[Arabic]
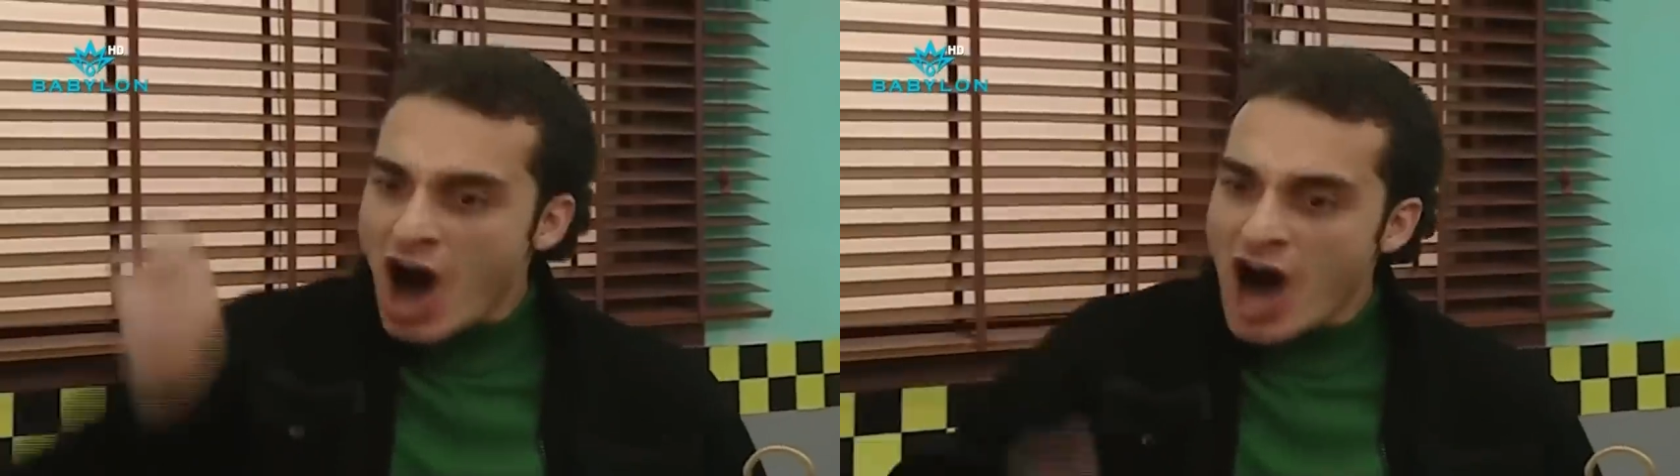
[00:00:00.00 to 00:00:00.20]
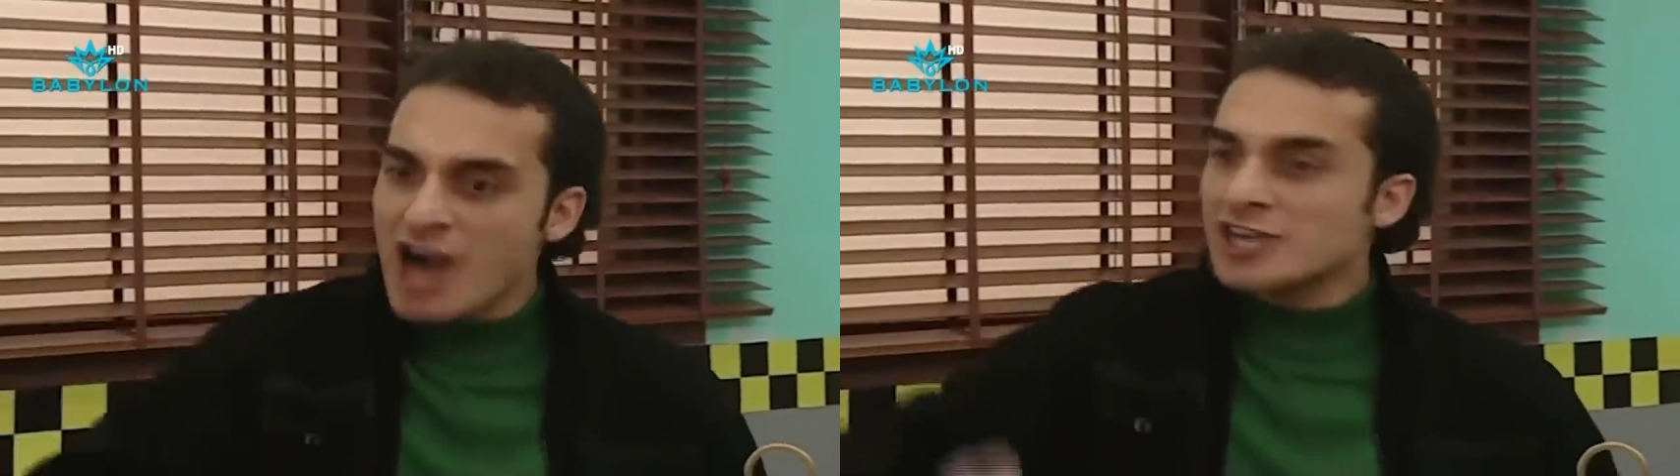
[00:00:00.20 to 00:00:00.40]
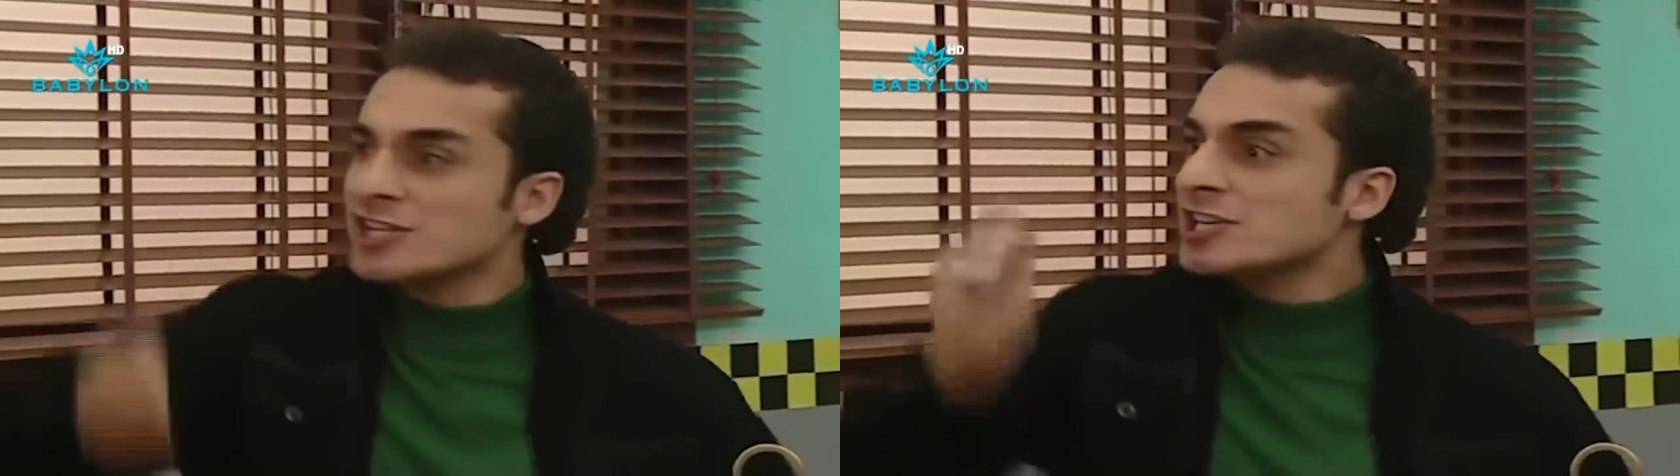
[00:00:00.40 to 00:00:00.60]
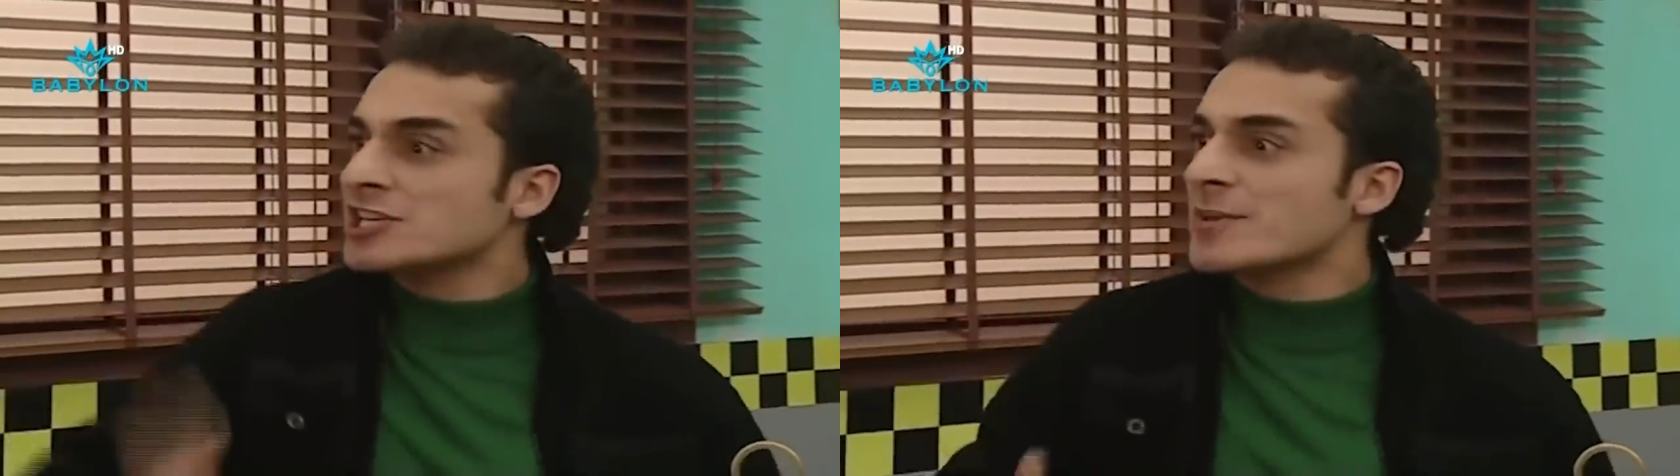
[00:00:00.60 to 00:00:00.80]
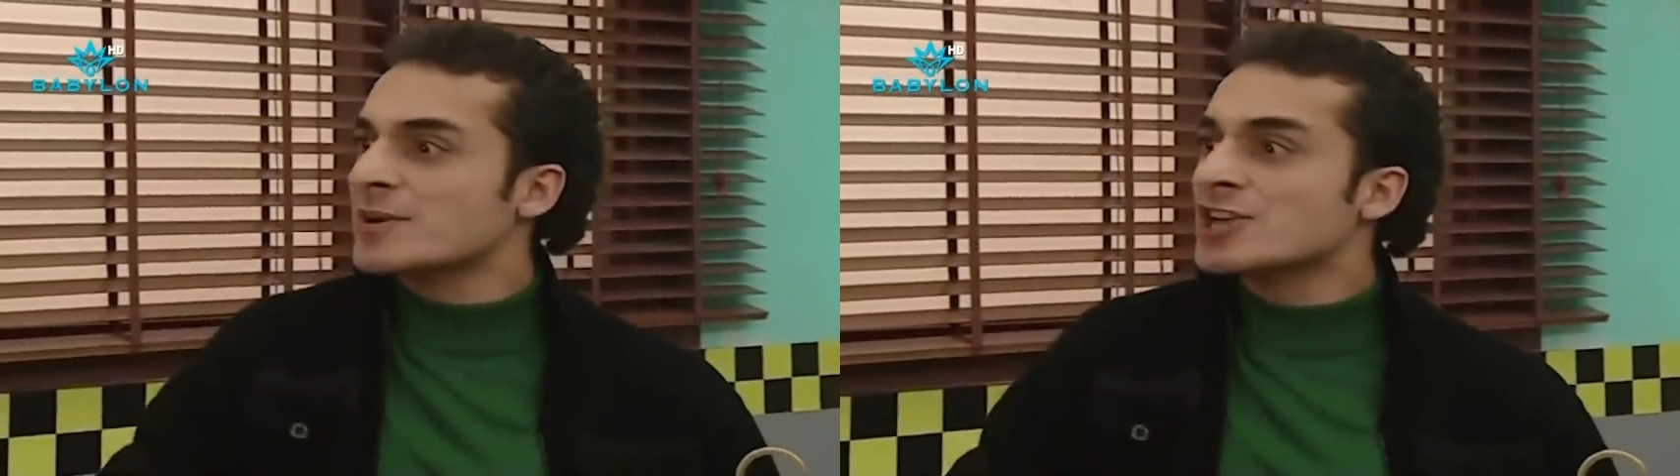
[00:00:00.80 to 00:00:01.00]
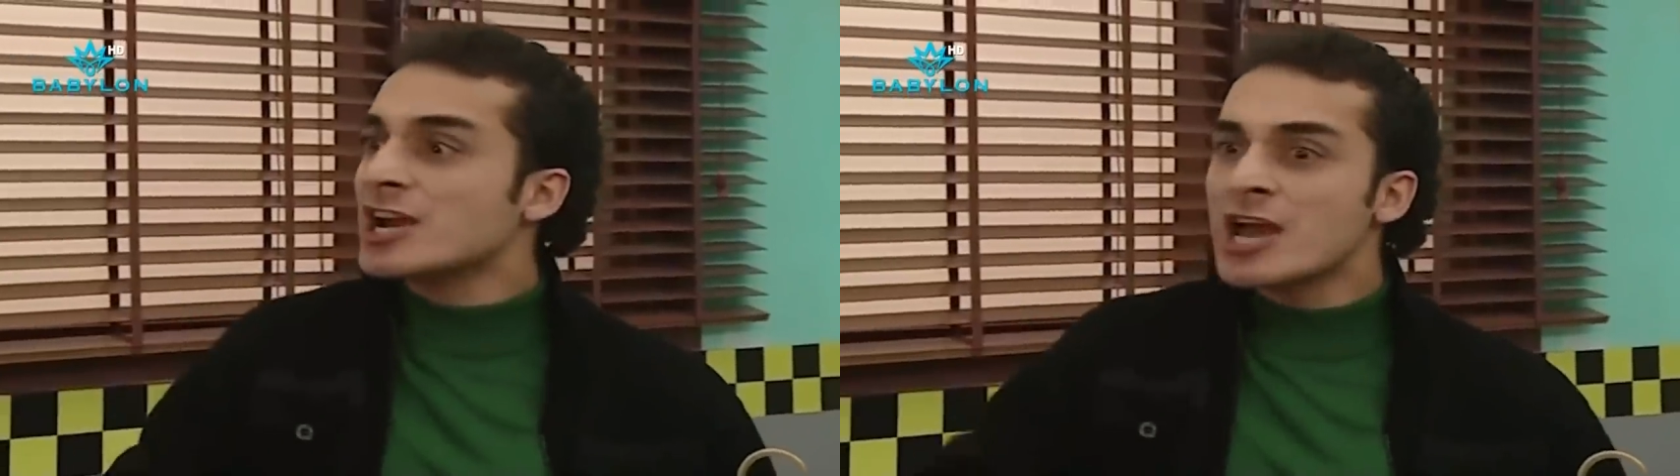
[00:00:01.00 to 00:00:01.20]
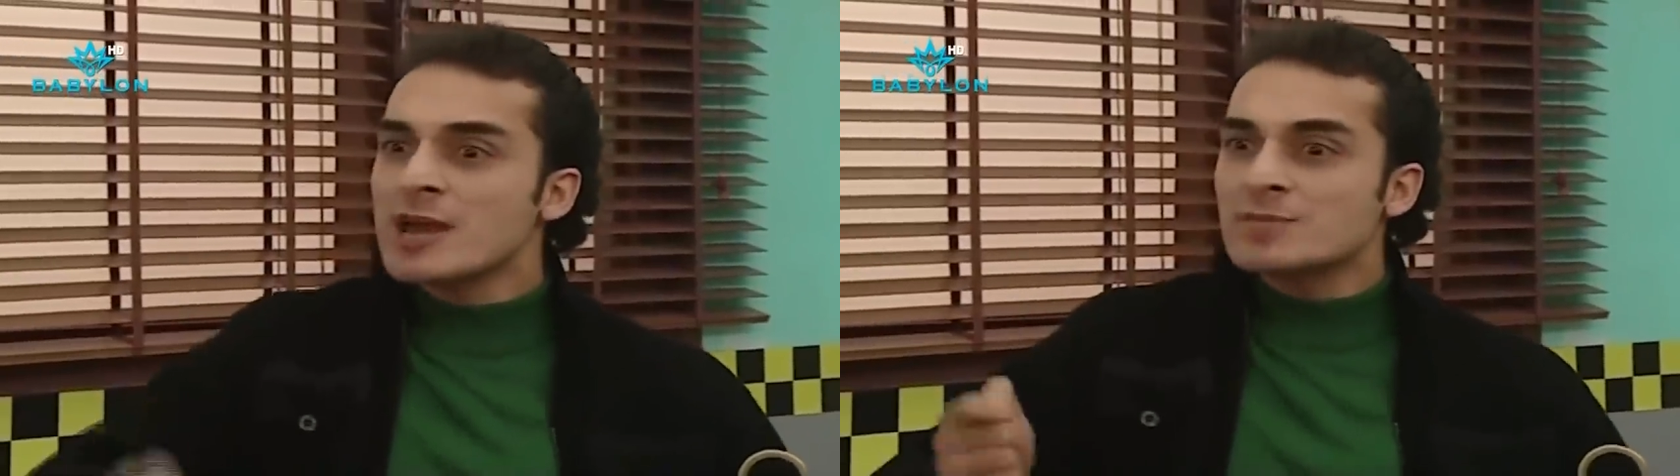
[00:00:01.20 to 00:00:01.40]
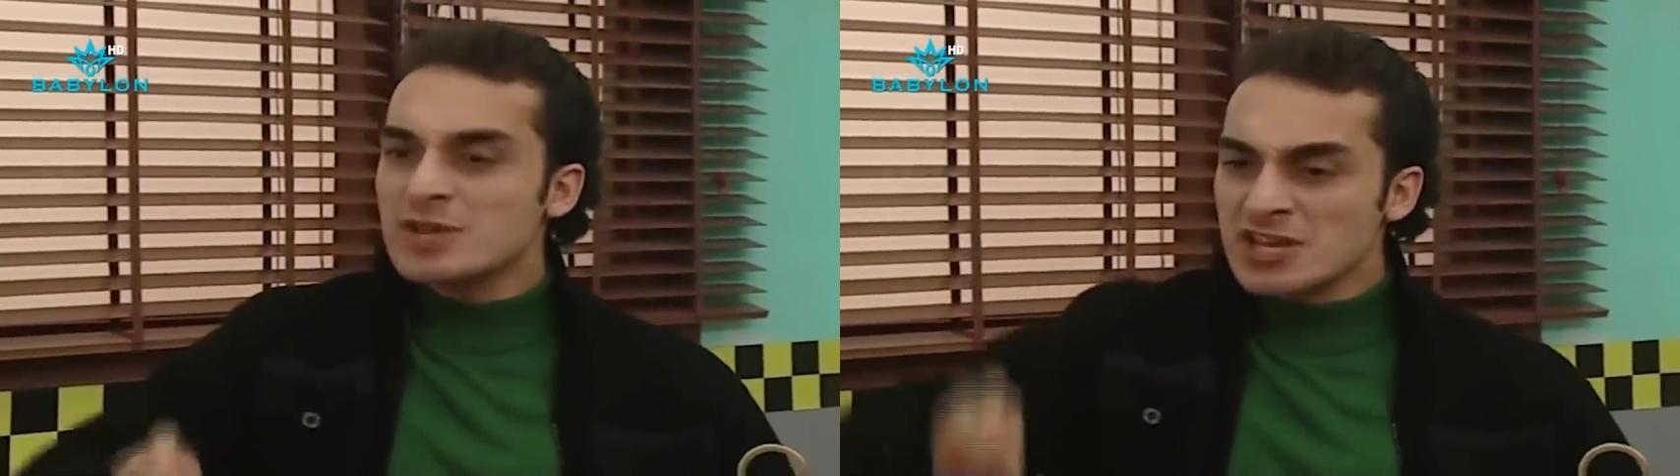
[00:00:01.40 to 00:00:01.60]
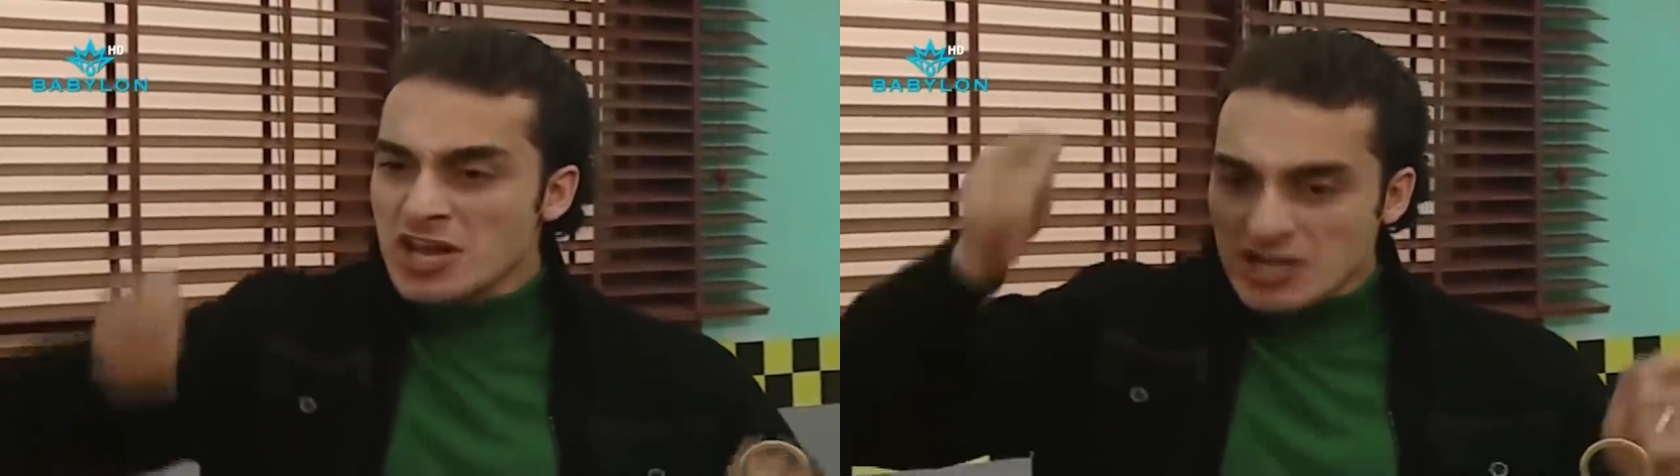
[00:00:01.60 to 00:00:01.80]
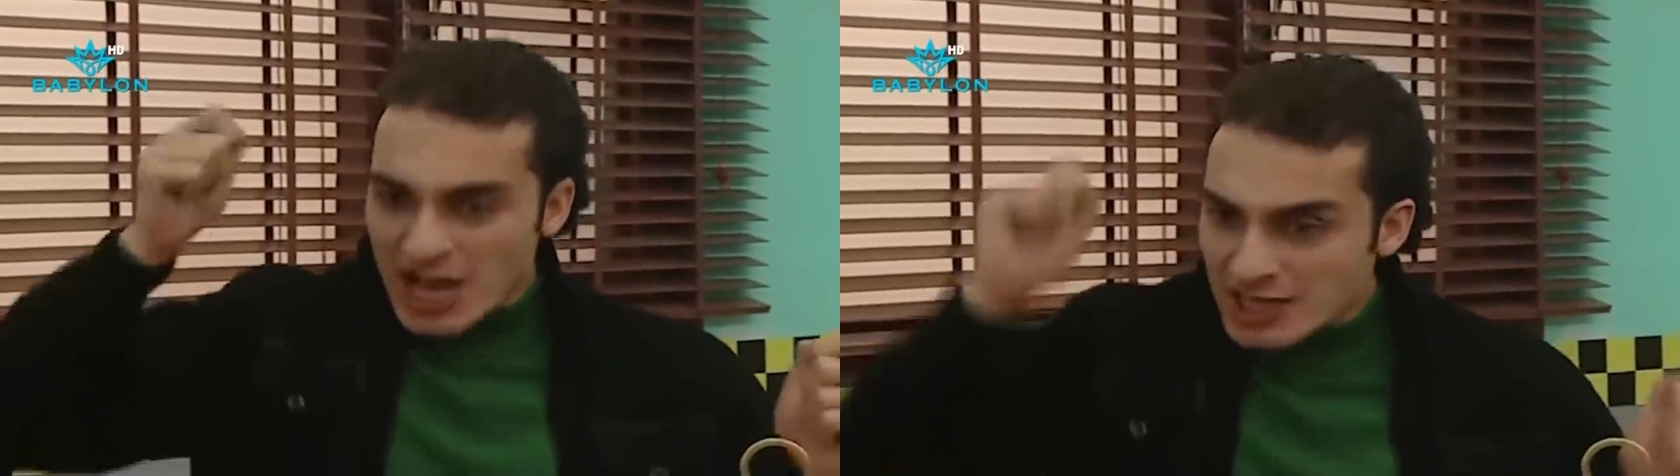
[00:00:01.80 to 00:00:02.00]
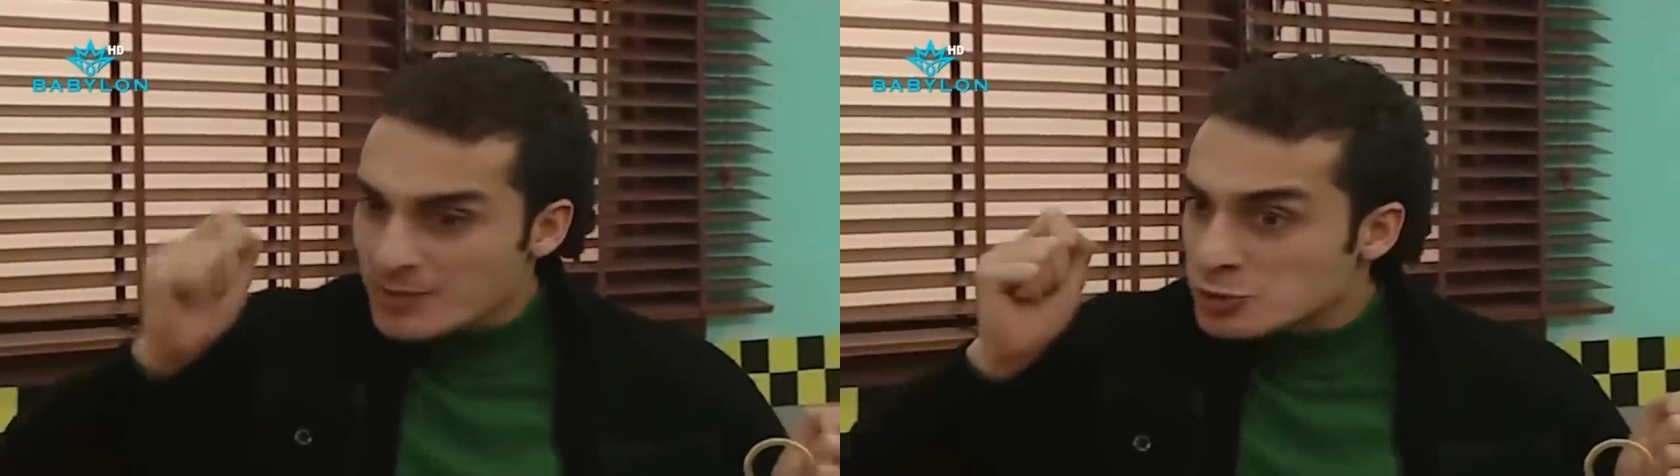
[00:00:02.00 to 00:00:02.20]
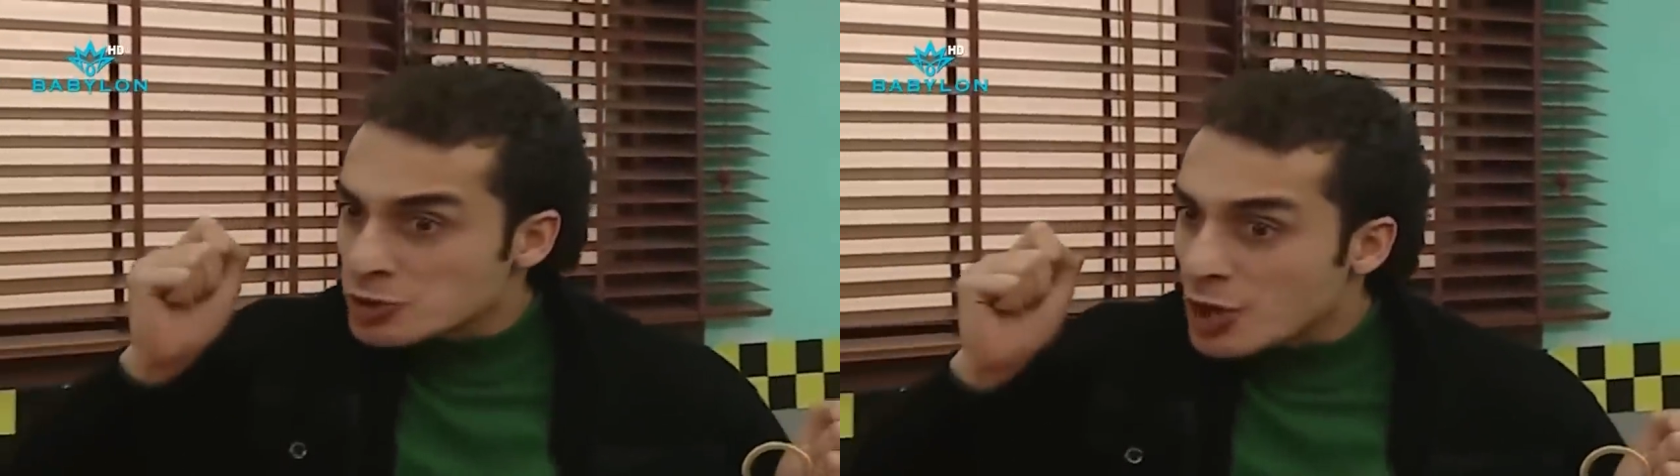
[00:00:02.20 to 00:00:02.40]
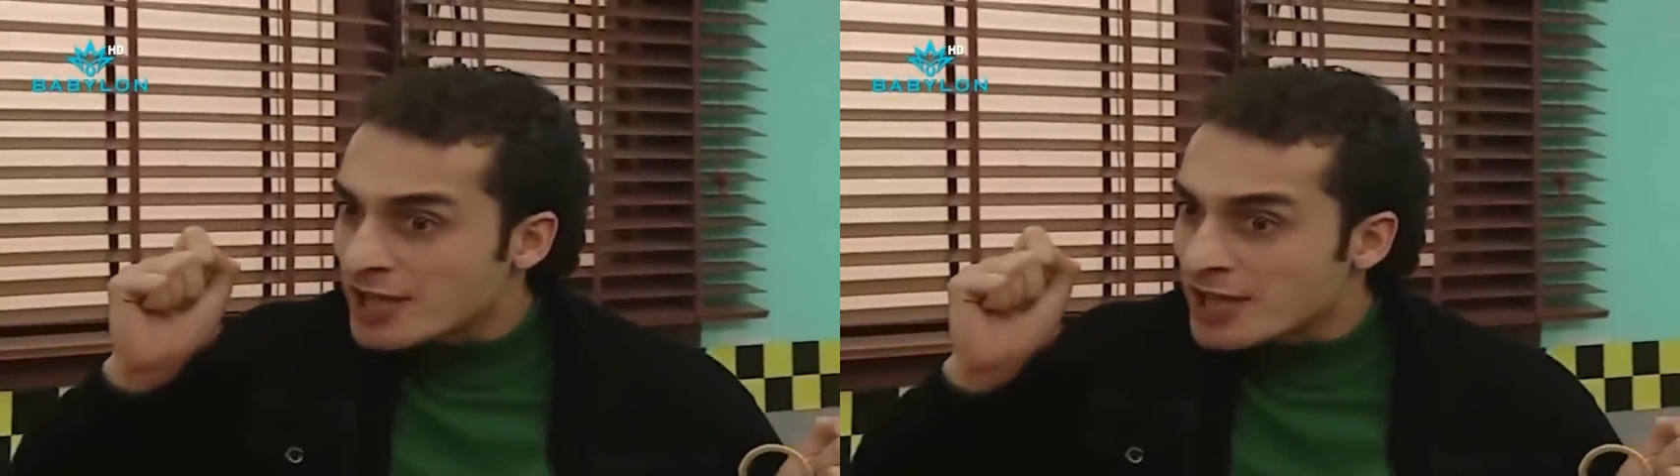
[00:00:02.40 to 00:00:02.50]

بهالمكتب ماكو واحد خاين دمه